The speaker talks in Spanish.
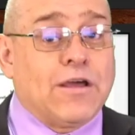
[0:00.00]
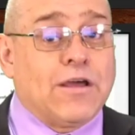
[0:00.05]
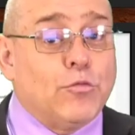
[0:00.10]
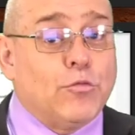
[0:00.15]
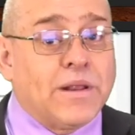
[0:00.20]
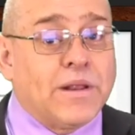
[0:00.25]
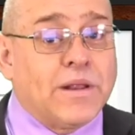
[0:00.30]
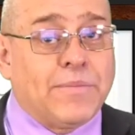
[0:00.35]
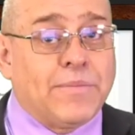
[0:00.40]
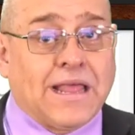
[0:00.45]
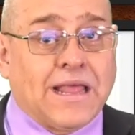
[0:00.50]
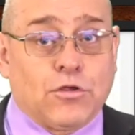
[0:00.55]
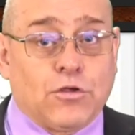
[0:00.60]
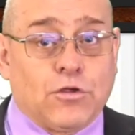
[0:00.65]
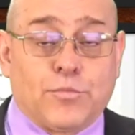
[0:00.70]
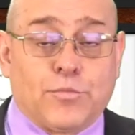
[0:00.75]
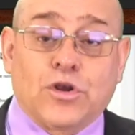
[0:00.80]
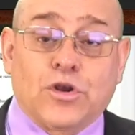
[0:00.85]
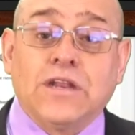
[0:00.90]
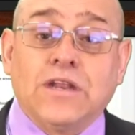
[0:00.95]
a un
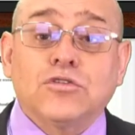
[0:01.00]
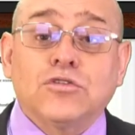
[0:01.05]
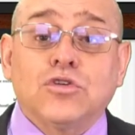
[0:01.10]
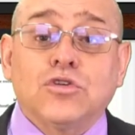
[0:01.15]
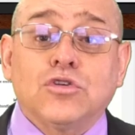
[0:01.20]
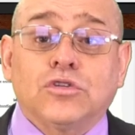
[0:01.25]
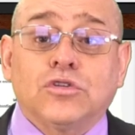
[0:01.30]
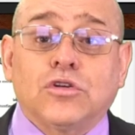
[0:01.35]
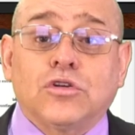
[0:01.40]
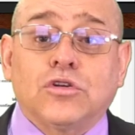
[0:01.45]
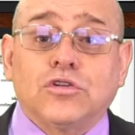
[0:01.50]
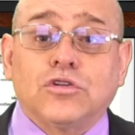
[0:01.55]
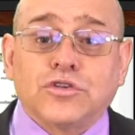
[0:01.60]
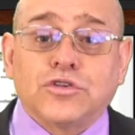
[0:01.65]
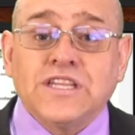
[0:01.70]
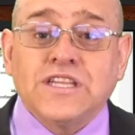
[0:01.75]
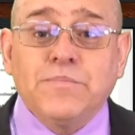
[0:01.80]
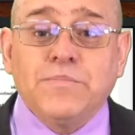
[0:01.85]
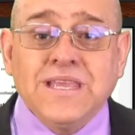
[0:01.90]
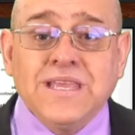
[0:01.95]
preparador, porque nosotros
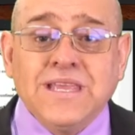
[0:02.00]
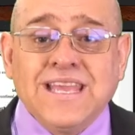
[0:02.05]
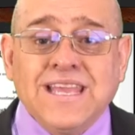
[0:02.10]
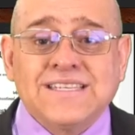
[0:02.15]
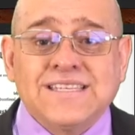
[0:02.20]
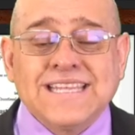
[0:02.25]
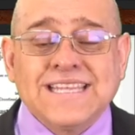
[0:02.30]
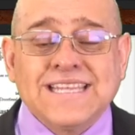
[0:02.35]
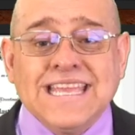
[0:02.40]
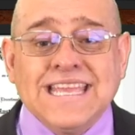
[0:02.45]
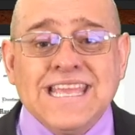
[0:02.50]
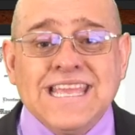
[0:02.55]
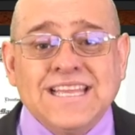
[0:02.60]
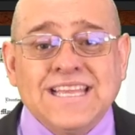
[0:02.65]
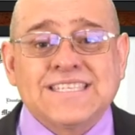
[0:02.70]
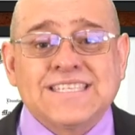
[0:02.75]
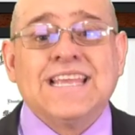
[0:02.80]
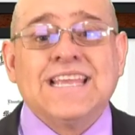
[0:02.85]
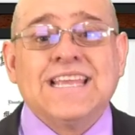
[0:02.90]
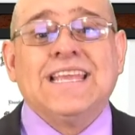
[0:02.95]
los CPAs,
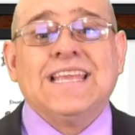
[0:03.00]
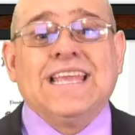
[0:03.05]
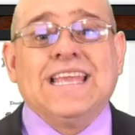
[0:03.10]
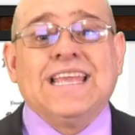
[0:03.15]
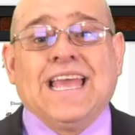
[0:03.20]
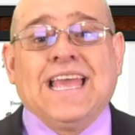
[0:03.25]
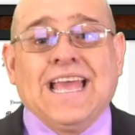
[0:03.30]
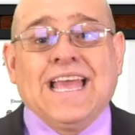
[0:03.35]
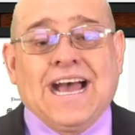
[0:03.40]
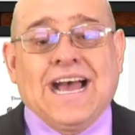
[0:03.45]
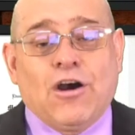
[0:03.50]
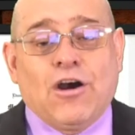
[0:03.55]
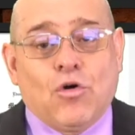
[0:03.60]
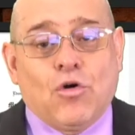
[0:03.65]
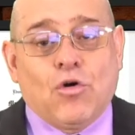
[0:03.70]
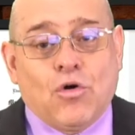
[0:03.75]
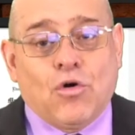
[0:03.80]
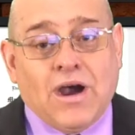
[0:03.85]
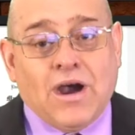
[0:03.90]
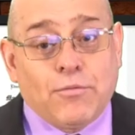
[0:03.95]
EAs
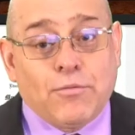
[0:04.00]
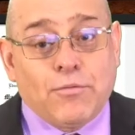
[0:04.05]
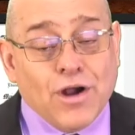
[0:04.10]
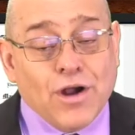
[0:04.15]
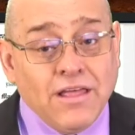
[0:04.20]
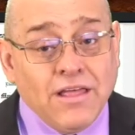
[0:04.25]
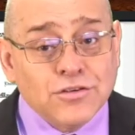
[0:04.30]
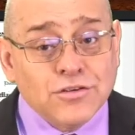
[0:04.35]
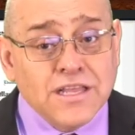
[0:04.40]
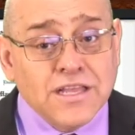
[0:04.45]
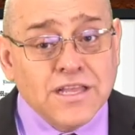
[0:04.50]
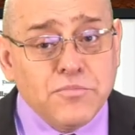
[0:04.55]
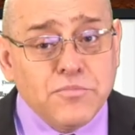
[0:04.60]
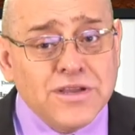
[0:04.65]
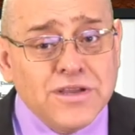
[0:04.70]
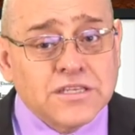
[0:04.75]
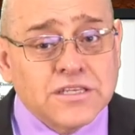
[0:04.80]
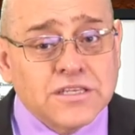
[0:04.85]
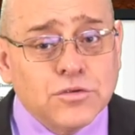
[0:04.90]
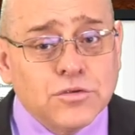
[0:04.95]
o abogados de
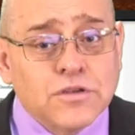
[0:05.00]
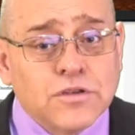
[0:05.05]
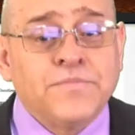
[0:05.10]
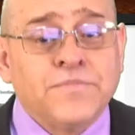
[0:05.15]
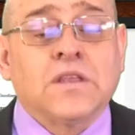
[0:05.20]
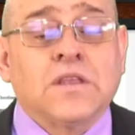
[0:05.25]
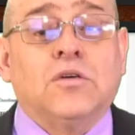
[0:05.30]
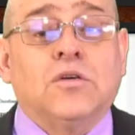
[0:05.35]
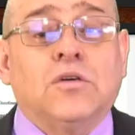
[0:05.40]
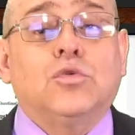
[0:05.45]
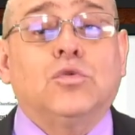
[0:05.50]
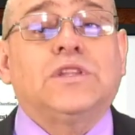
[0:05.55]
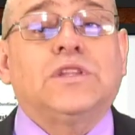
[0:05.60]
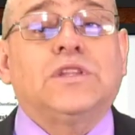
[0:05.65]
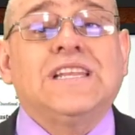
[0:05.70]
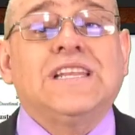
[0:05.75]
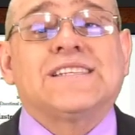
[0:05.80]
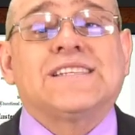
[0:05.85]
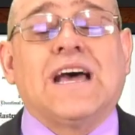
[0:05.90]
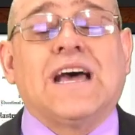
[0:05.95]
impuestos
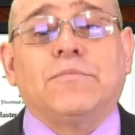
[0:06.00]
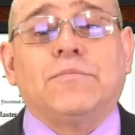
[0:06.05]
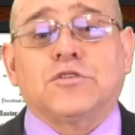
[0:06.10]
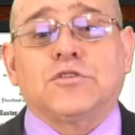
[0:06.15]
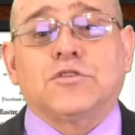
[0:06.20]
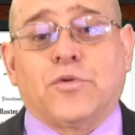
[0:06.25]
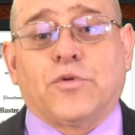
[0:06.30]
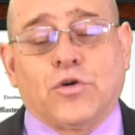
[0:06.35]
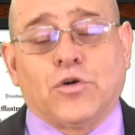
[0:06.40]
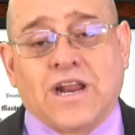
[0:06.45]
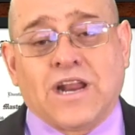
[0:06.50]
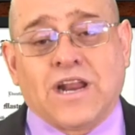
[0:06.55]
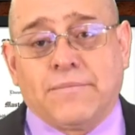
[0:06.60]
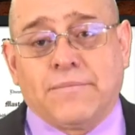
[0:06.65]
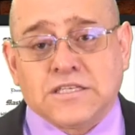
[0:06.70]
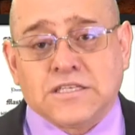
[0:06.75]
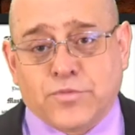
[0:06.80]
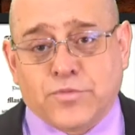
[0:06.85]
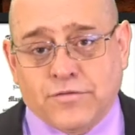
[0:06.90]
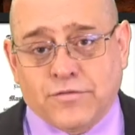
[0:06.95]
utilizamos
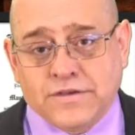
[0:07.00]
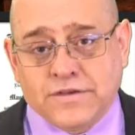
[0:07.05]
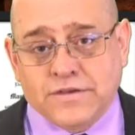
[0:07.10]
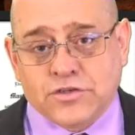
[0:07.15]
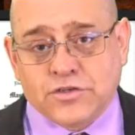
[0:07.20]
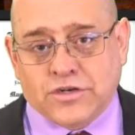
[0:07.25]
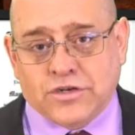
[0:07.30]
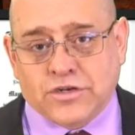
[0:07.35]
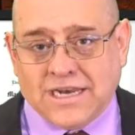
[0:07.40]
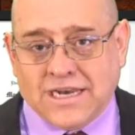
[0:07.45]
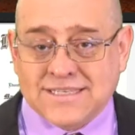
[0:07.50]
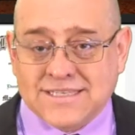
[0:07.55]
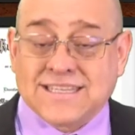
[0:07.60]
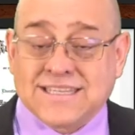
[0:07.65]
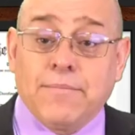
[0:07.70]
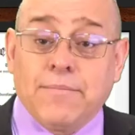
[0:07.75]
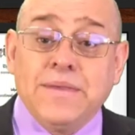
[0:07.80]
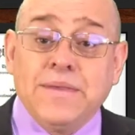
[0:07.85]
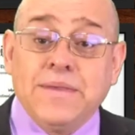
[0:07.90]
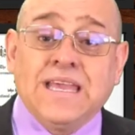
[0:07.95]
programas profesionales.
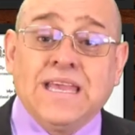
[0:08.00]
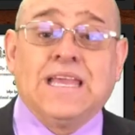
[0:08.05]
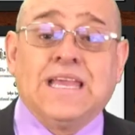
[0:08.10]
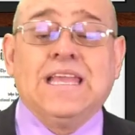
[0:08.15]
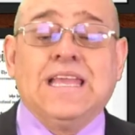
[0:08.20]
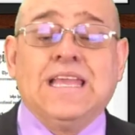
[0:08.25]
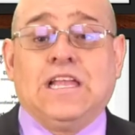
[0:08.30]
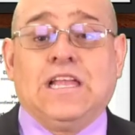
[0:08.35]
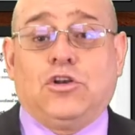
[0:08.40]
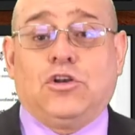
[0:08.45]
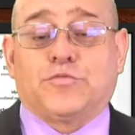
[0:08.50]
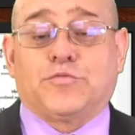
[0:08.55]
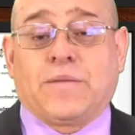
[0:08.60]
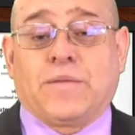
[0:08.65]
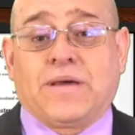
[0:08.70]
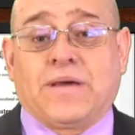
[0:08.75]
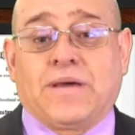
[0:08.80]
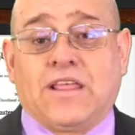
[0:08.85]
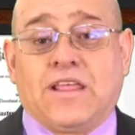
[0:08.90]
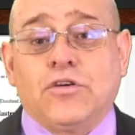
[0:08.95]
También los
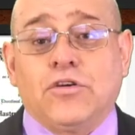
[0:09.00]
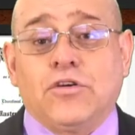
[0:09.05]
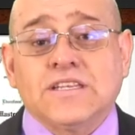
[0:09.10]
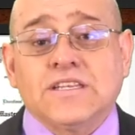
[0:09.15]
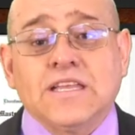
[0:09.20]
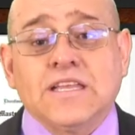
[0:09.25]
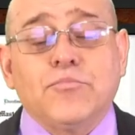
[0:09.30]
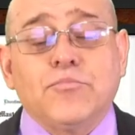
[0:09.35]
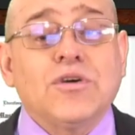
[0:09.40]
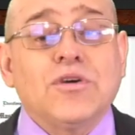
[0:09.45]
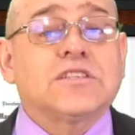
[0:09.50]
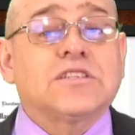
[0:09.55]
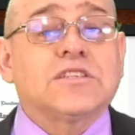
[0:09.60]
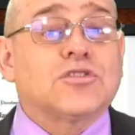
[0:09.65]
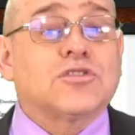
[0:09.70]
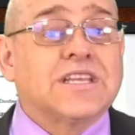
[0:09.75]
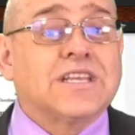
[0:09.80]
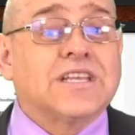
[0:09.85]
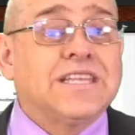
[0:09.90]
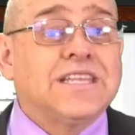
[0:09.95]
preparadores de
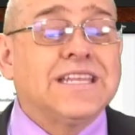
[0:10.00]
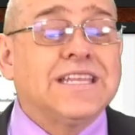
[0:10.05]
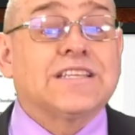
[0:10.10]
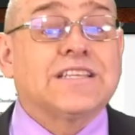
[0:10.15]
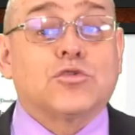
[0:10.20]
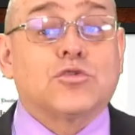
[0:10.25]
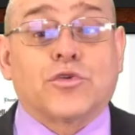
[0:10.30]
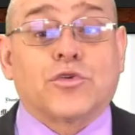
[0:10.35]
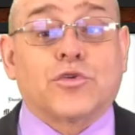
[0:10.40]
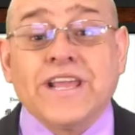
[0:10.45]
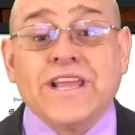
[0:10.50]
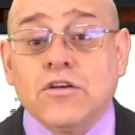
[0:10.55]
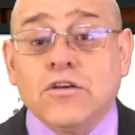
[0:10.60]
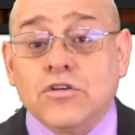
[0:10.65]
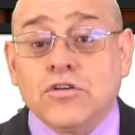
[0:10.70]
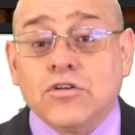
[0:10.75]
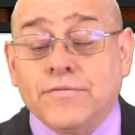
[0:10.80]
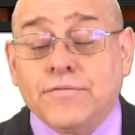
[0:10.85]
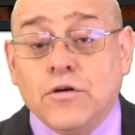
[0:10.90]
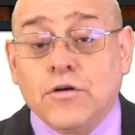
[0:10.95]
impuestos que tienen su
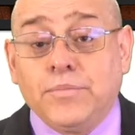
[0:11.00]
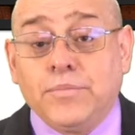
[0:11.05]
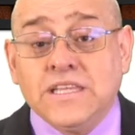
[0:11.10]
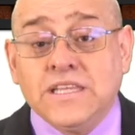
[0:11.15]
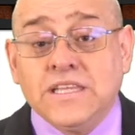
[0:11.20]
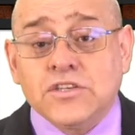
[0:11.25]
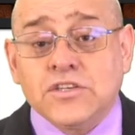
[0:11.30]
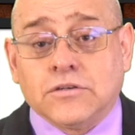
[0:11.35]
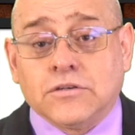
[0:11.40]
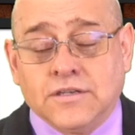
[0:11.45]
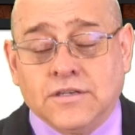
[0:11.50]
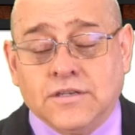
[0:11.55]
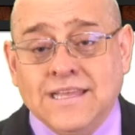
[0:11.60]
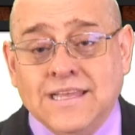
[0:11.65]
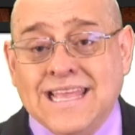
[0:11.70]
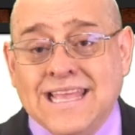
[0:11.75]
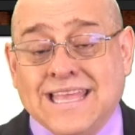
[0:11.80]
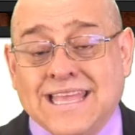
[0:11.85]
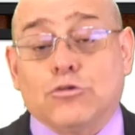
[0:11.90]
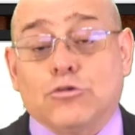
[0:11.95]
Record of Completion,
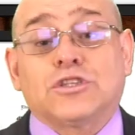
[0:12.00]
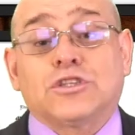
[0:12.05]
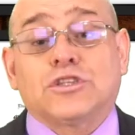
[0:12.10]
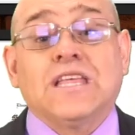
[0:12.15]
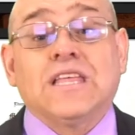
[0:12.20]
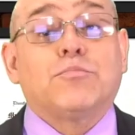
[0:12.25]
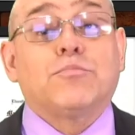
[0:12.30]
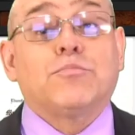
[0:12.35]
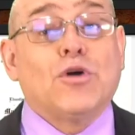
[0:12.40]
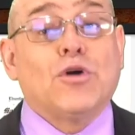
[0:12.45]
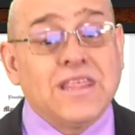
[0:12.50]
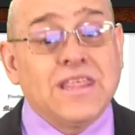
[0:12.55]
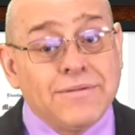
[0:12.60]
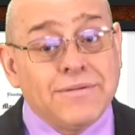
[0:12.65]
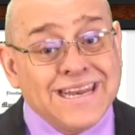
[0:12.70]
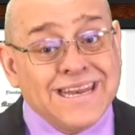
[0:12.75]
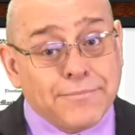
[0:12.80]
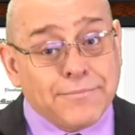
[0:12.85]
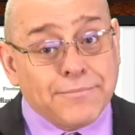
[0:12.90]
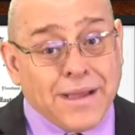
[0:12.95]
que usted puede
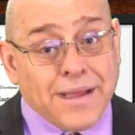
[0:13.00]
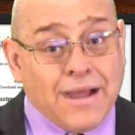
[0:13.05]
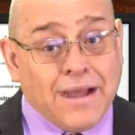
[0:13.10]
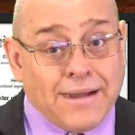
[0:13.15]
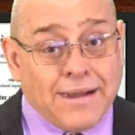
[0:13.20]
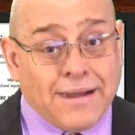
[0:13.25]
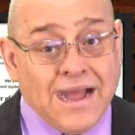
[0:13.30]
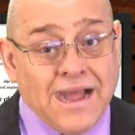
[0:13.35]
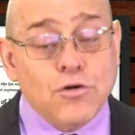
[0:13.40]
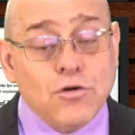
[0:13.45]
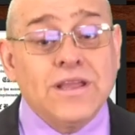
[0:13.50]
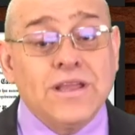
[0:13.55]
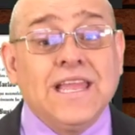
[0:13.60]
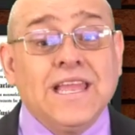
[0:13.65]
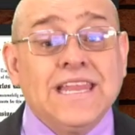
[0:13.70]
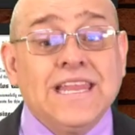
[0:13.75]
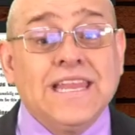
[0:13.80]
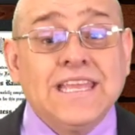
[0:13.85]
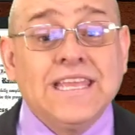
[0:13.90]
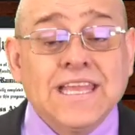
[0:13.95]
ver abajo en
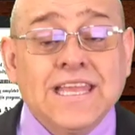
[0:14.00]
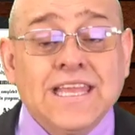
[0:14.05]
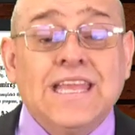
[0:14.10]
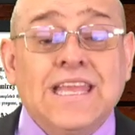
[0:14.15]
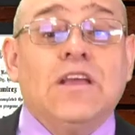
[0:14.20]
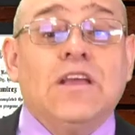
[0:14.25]
el link,